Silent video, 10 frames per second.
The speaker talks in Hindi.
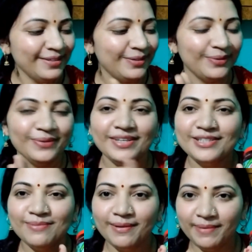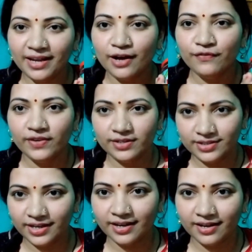तो इस पर भी काफ़ी
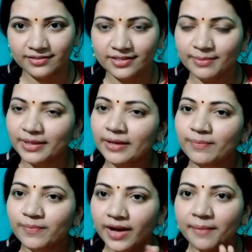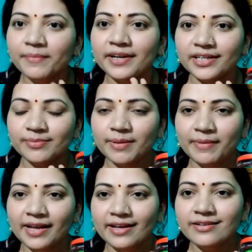अच्छा खासा मतलब कम रेट में
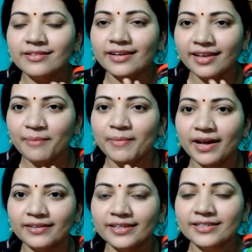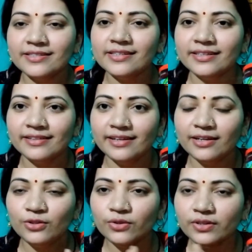मिला है जितना कि हम मार्केट से लेते
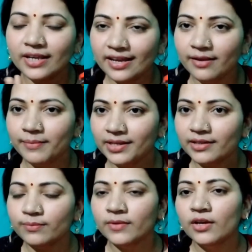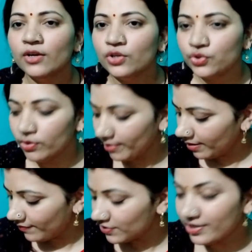हैं तो यही मतलब जो
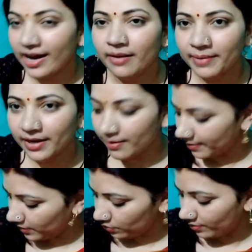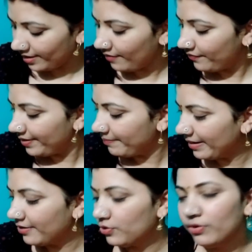भी विशाल मेगा मार्ट हो गया वी
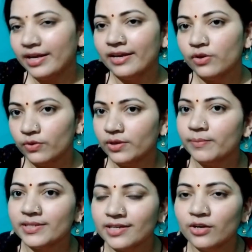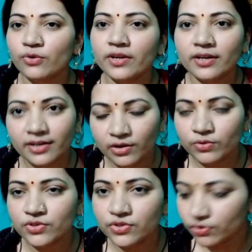मार्ट हो गया यूनिक बाज़ार हो गया
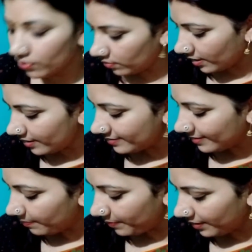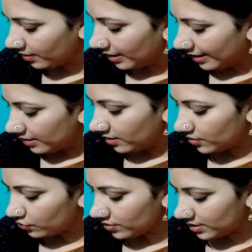टाउन स्टोर हो गया इन सब पर
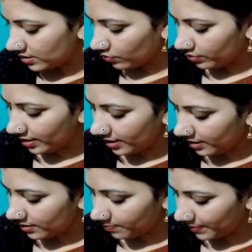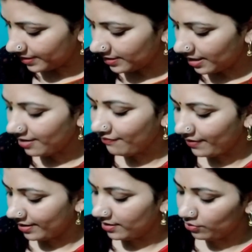ये जो चीज़ें होती हैं ना इन पर यही
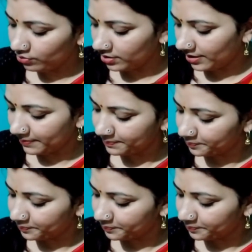फ़ायदा होता है